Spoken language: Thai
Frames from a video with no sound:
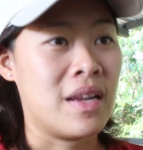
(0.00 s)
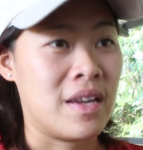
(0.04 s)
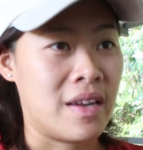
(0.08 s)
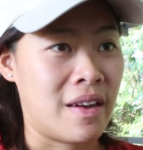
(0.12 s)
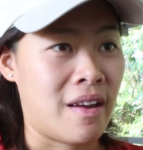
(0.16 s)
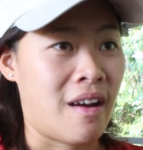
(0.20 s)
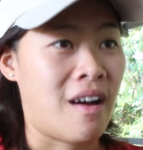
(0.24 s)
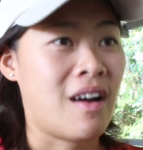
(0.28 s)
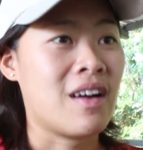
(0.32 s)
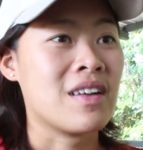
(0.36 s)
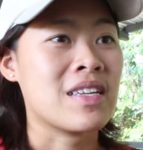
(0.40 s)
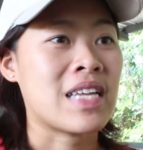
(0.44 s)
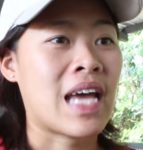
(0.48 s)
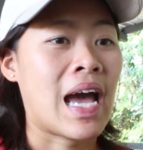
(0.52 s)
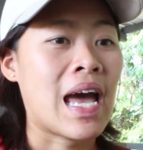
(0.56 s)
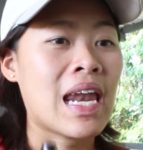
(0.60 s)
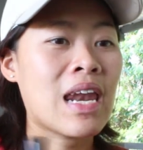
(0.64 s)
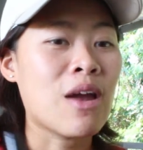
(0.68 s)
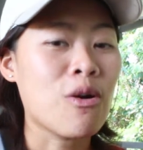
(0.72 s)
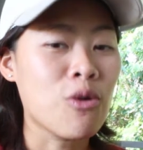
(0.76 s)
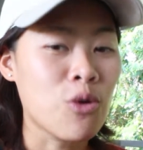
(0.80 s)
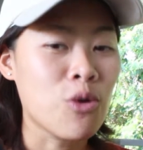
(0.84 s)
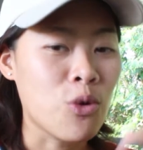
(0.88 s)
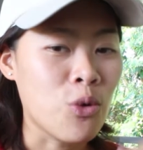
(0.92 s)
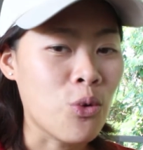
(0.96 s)
เนาะถ้า
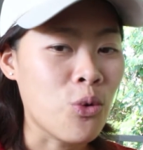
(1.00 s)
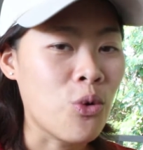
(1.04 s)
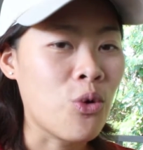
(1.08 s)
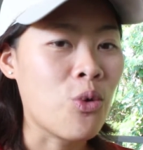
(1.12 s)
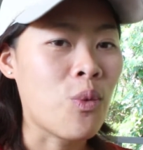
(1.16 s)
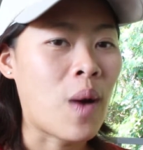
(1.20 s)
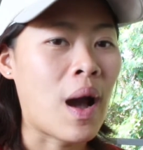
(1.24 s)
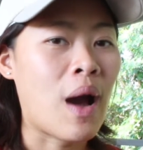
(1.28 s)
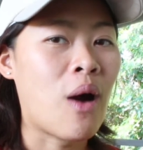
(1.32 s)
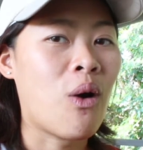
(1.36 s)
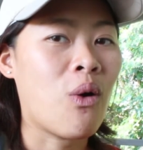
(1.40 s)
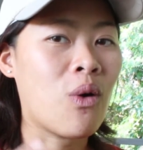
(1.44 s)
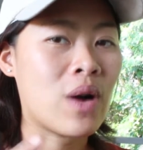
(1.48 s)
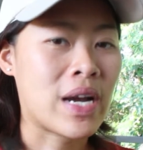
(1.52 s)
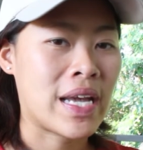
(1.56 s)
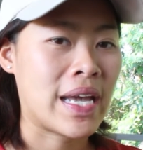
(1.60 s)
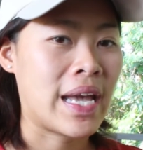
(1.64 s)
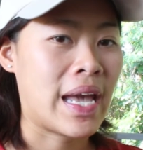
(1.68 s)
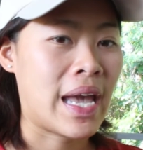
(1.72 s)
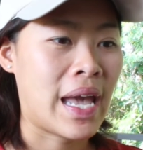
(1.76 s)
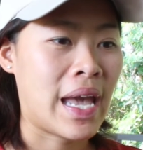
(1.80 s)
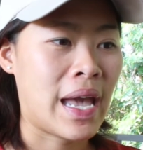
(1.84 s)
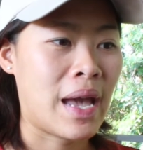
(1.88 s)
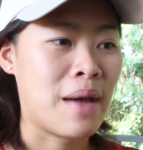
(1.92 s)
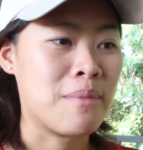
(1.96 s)
เรารู้ว่าโอเค
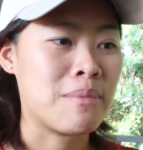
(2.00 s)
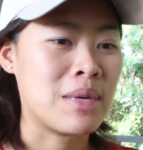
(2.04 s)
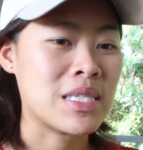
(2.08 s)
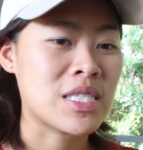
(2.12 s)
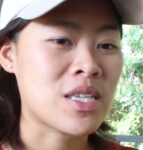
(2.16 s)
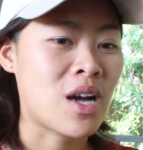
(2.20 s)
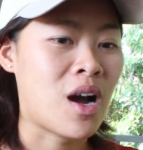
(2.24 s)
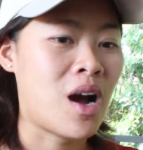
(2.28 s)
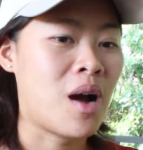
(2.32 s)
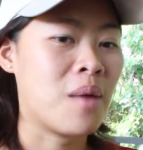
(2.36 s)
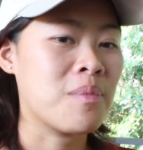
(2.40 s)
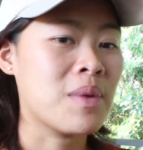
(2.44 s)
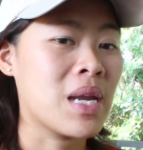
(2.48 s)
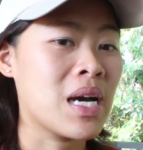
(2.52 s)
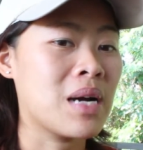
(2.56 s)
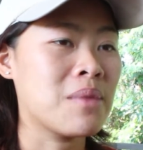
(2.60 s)
มันชอ